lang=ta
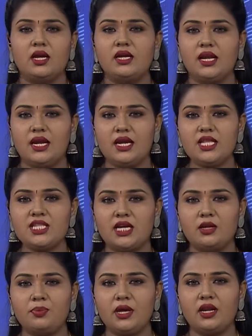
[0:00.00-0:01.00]
டெல்லி
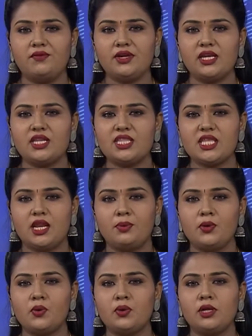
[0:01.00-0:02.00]
சட்டப்பேரவையின் சிறப்பு
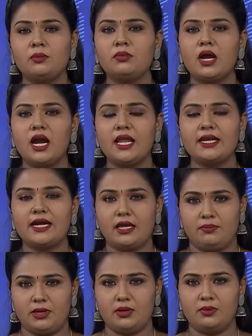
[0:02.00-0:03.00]
கூட்டம் நாளை
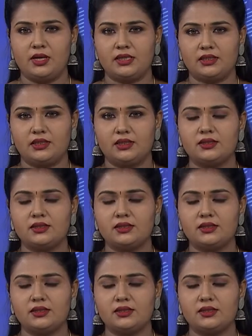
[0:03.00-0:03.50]
நடைபெறவுள்ளது